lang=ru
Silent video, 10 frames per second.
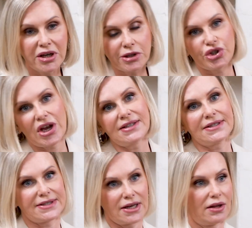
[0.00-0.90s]
мы
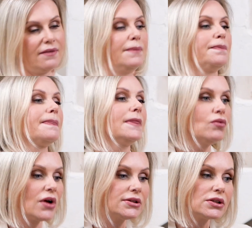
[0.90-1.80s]
часть целого.
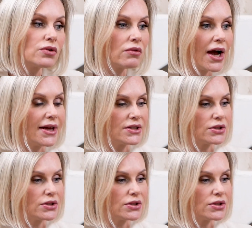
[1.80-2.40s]
Ну, это другая